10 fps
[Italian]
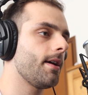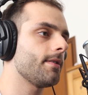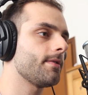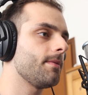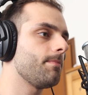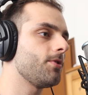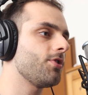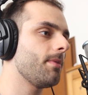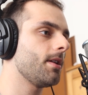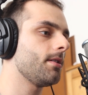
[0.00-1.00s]
è
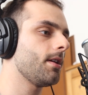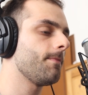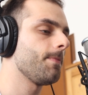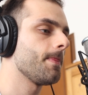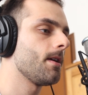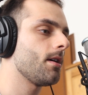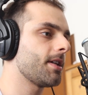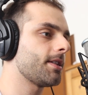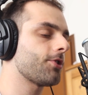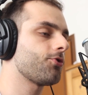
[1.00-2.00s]
semplicemente
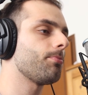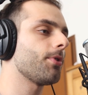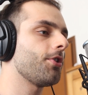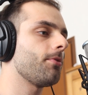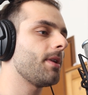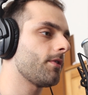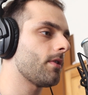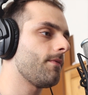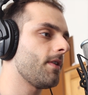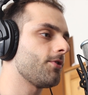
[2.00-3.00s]
manettarci un pochino,
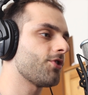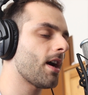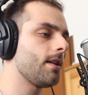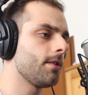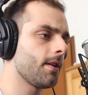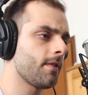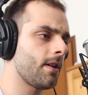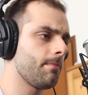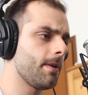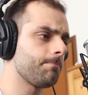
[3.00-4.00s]
questo è il Fairchild che
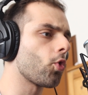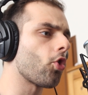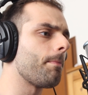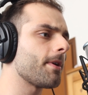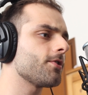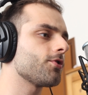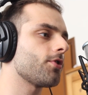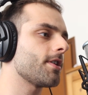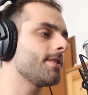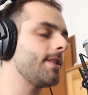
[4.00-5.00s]
sarebbe un
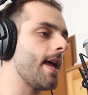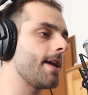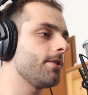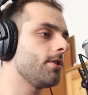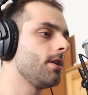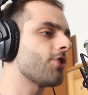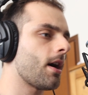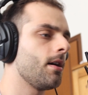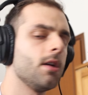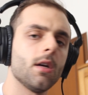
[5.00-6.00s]
compressore stereo
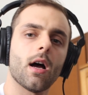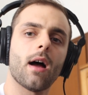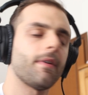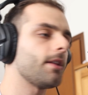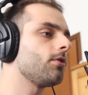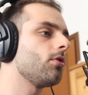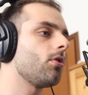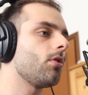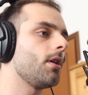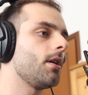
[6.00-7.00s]
già
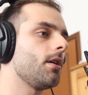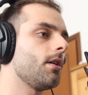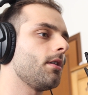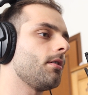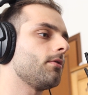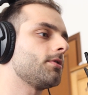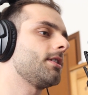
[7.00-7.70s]
avendo eh,